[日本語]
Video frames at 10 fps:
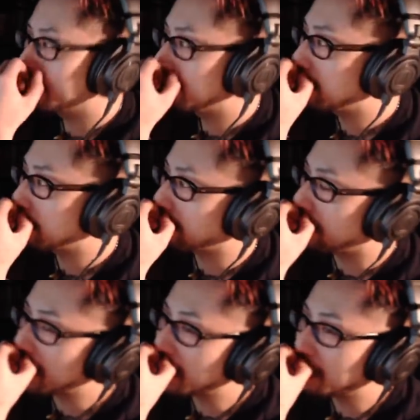やっぱ
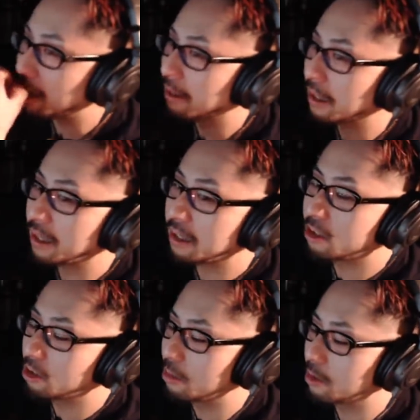分かってるな。
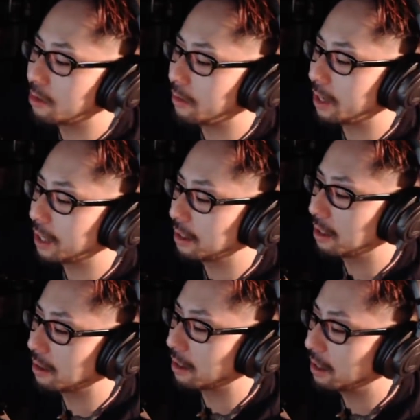ジョブズは分かって
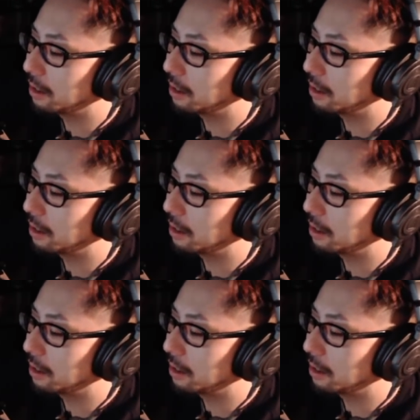るな。